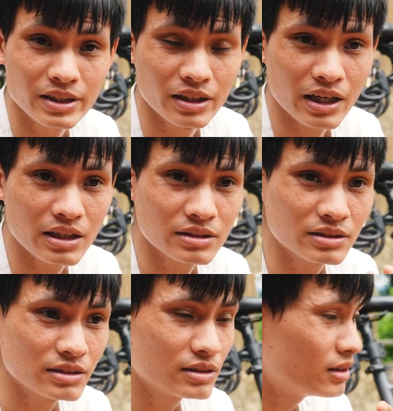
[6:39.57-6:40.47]
bây giờ nha
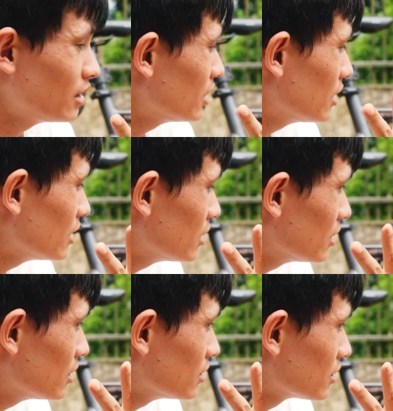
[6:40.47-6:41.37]

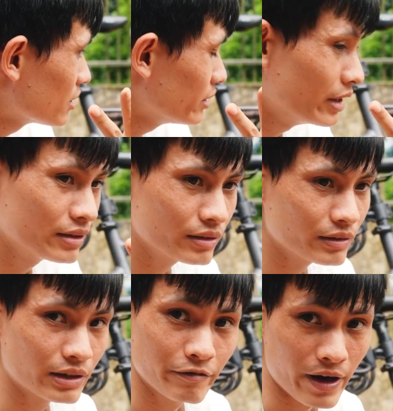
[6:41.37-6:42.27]
uh, đến
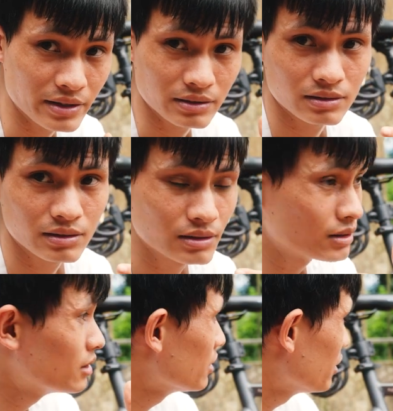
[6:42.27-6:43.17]
cái phanh
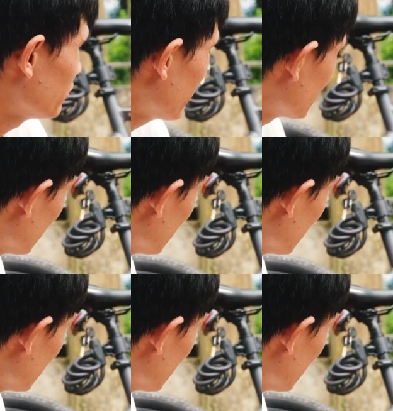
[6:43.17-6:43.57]
phanh